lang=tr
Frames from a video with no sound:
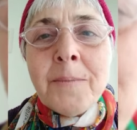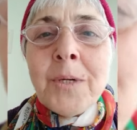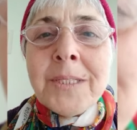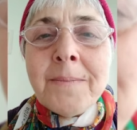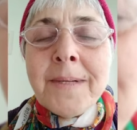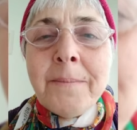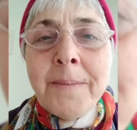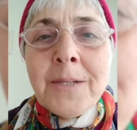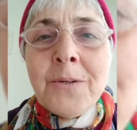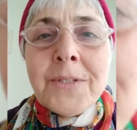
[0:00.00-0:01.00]
Bu adımların
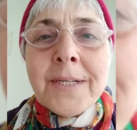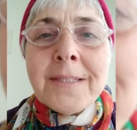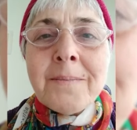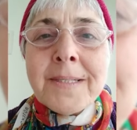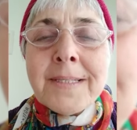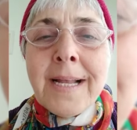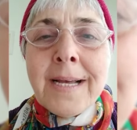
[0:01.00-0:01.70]
bir an önce atılması